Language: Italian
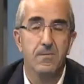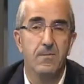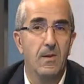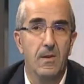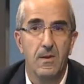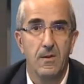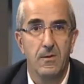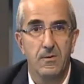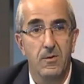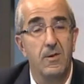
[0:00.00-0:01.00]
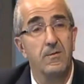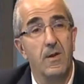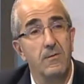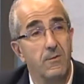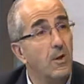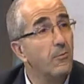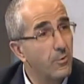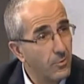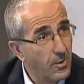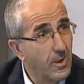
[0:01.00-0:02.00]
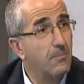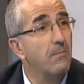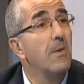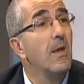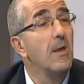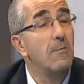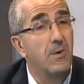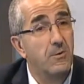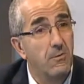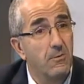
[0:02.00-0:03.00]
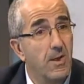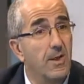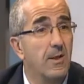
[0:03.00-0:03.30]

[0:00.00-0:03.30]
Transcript: che verranno, insomma, è da lì che parte future, la rivoluzione. Ma sono certo. quelli